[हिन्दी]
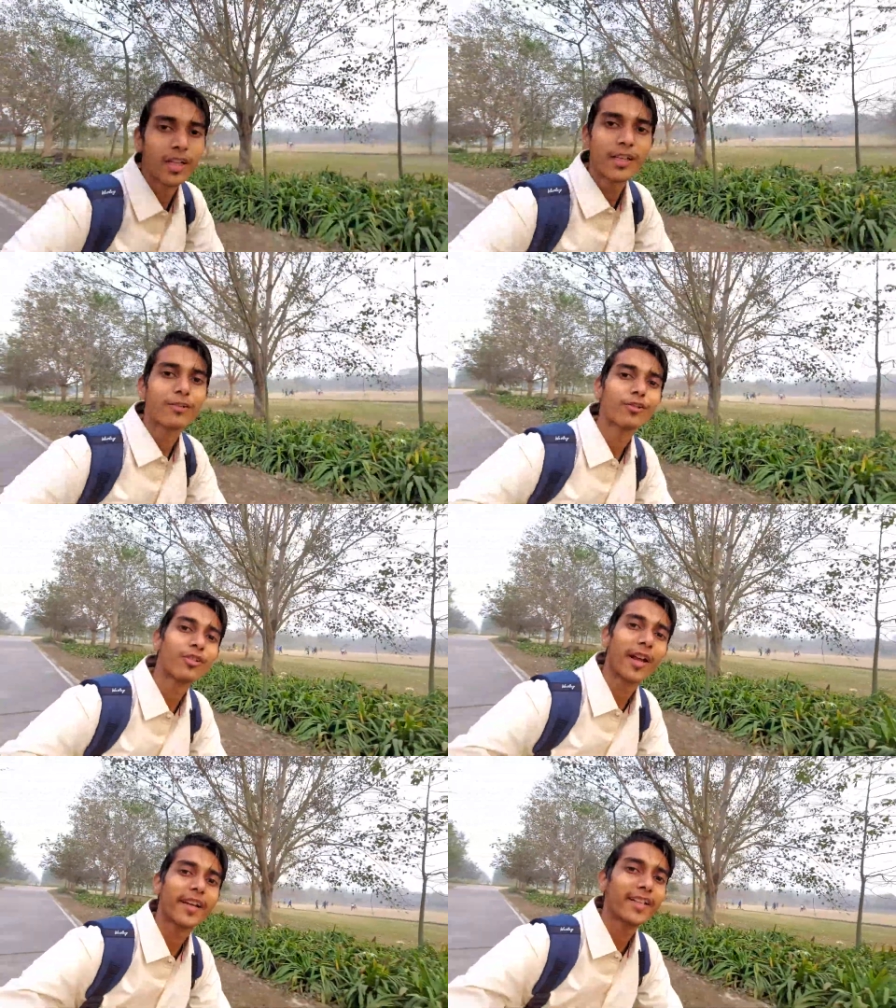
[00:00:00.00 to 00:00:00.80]
धनों
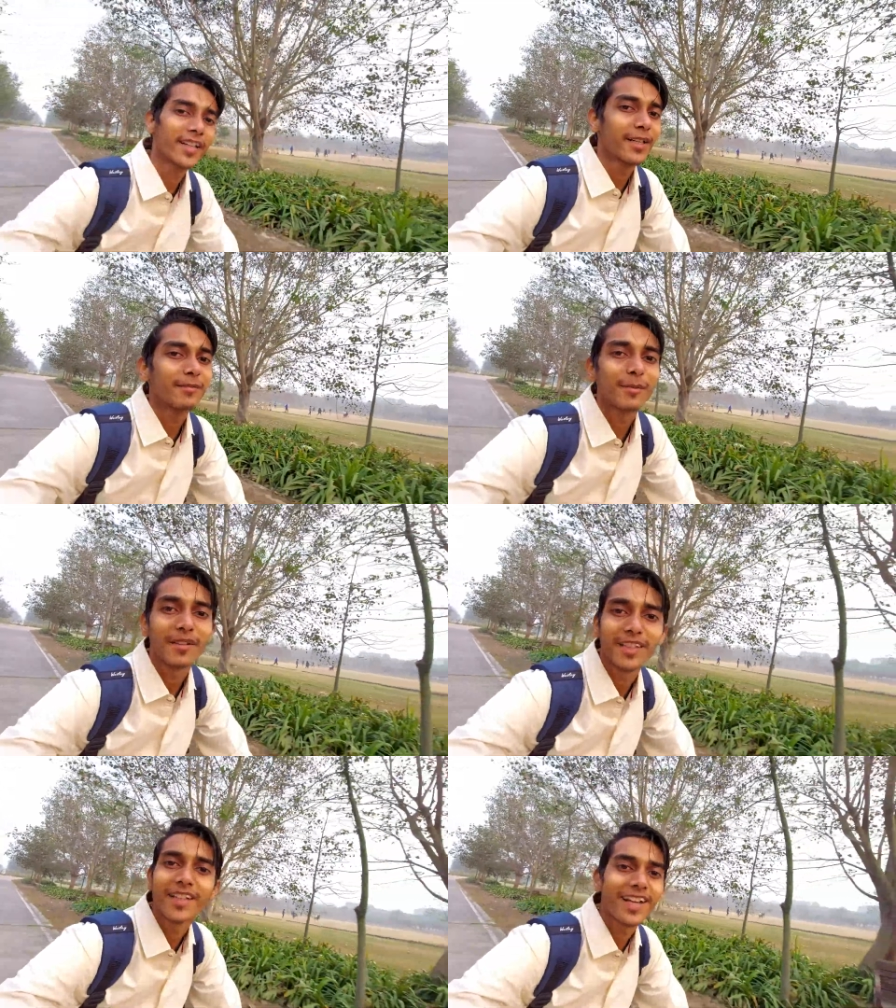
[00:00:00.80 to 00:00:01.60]
को राइड करने में
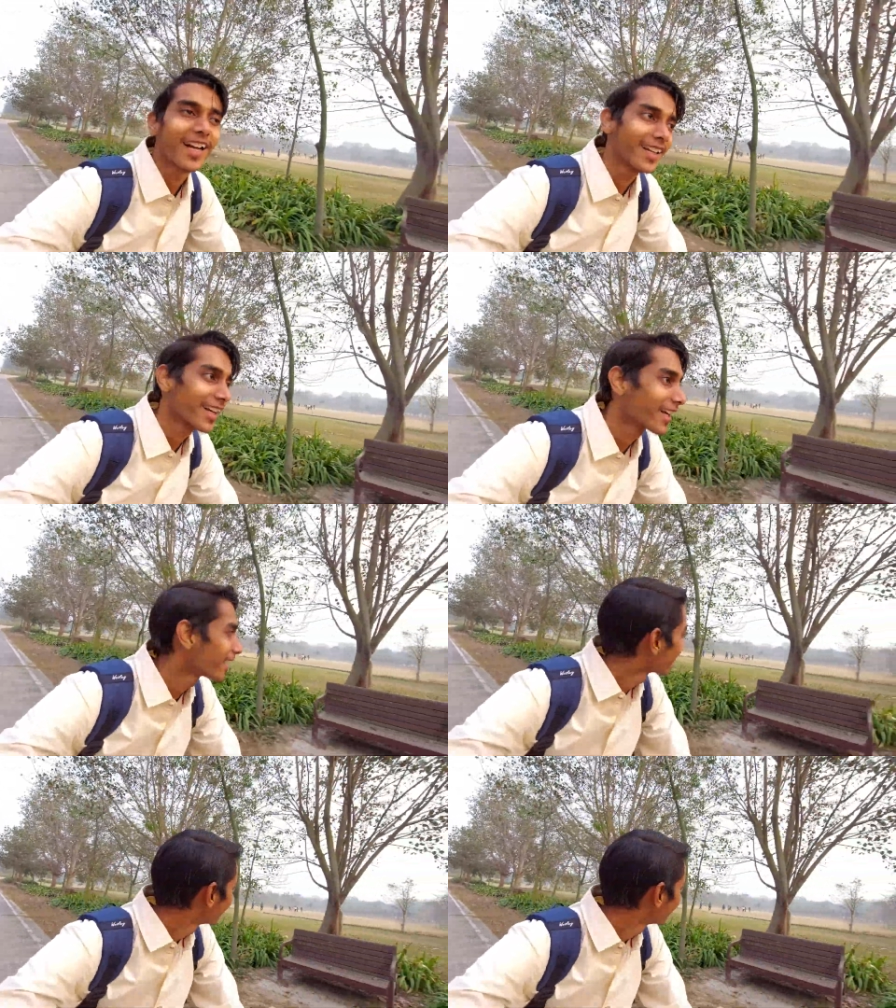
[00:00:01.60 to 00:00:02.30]
मज़ा नहीं आ रहा है